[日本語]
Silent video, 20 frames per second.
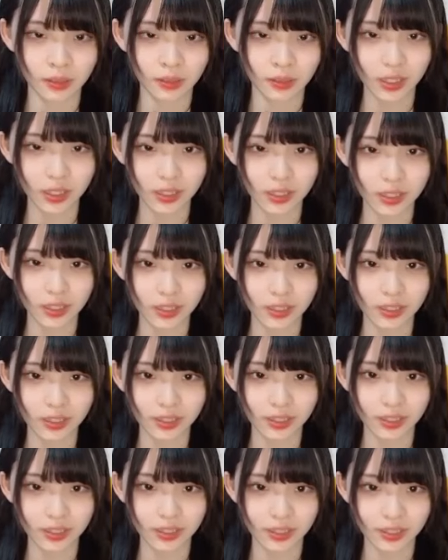買いにくい
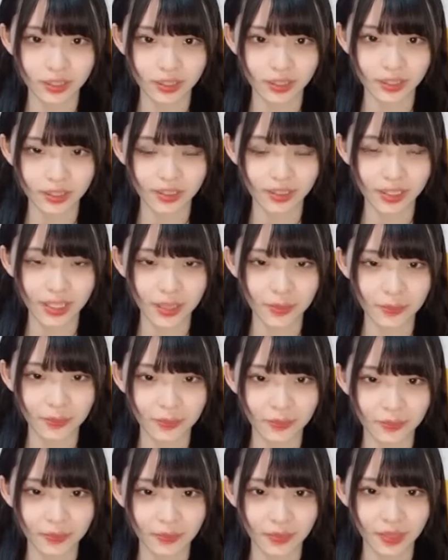しねゆいにゃ
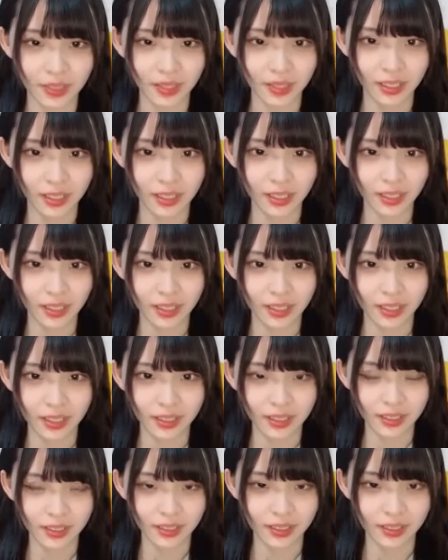ん
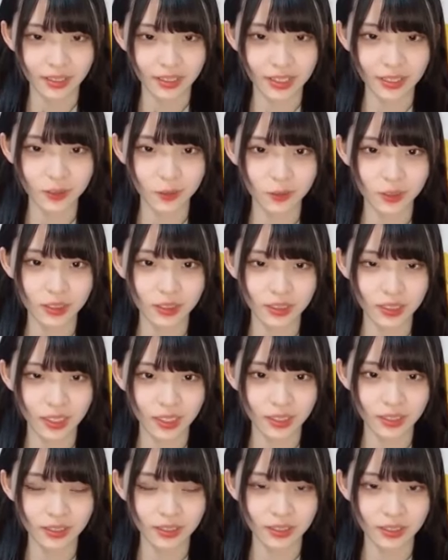りこちさ
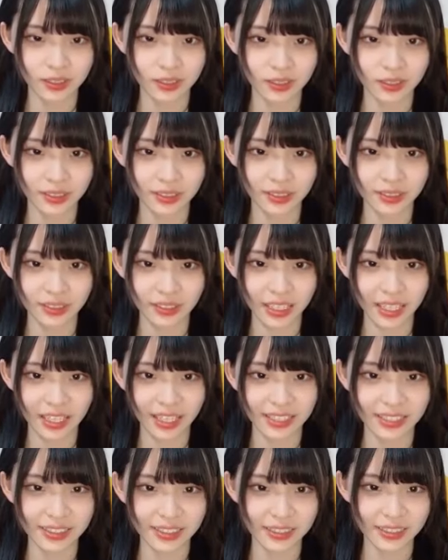ん
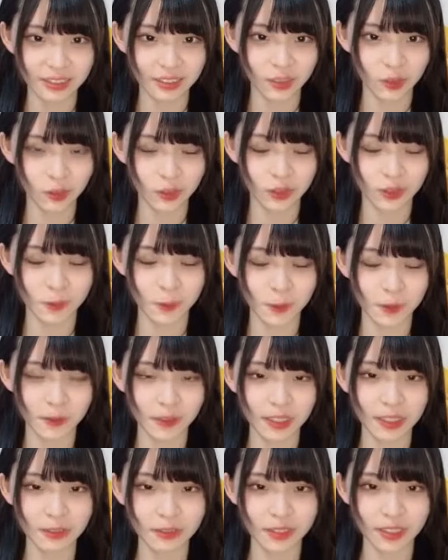あ自
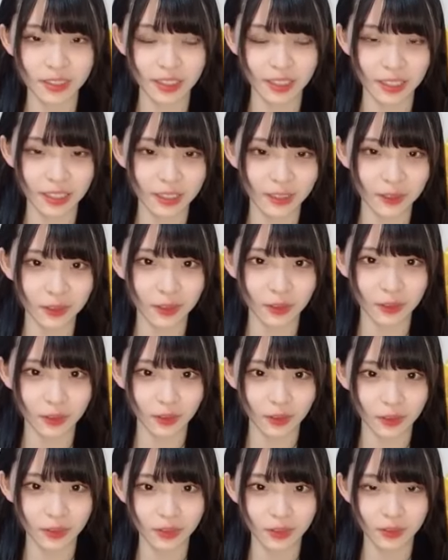分は理屈さんがいいよってこ
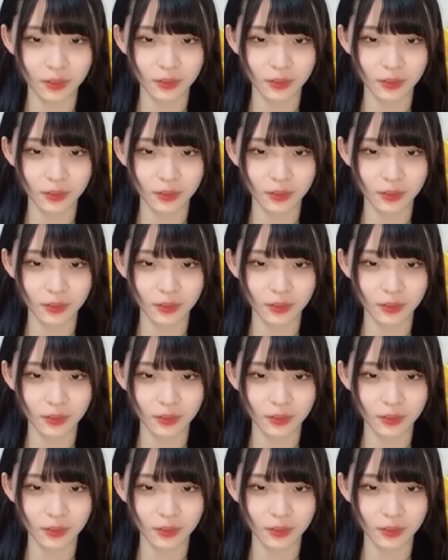と